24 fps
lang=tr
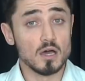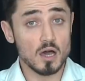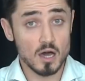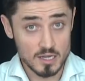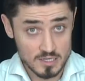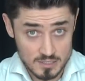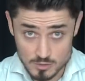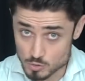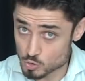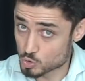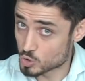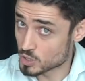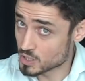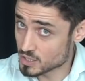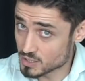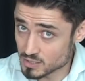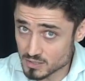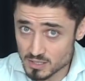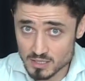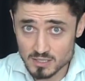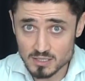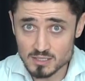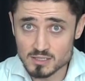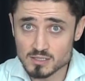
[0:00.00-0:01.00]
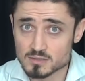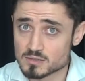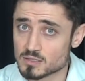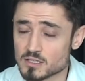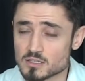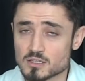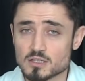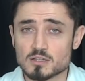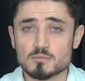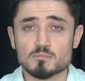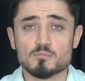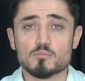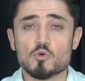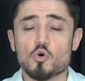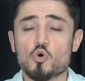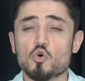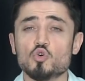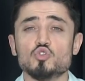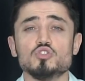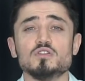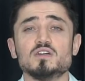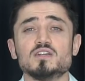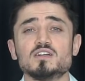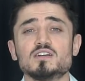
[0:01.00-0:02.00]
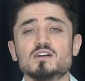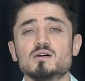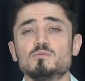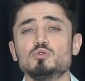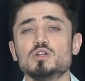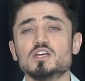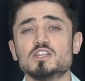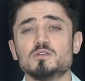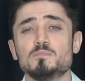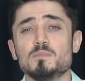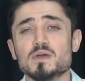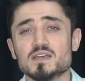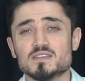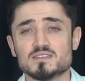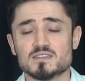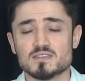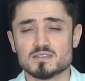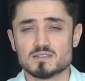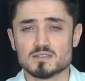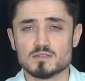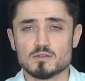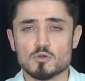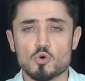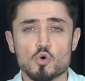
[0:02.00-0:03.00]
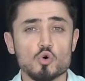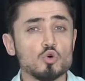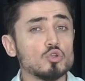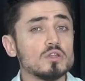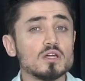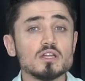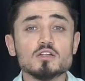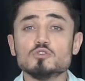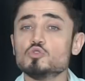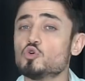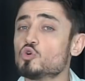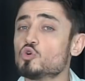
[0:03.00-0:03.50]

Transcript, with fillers: Aristoteles'in dediğini hatırlatalım. Onları kabul etmeksizin, onları